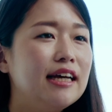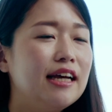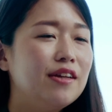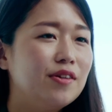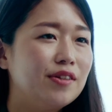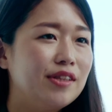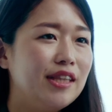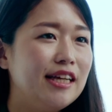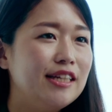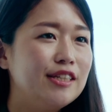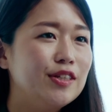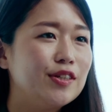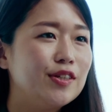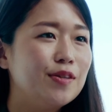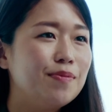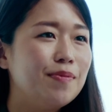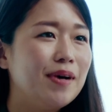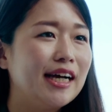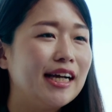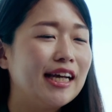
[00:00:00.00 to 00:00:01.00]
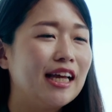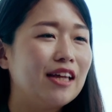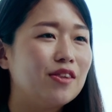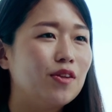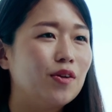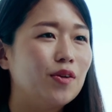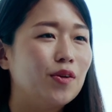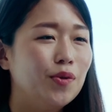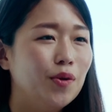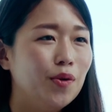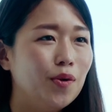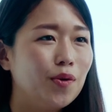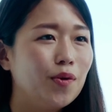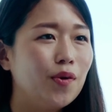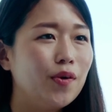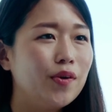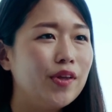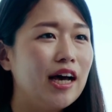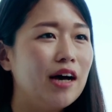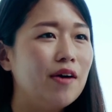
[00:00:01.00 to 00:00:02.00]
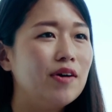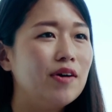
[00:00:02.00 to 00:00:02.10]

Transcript: 在の転職マーケットの動向に合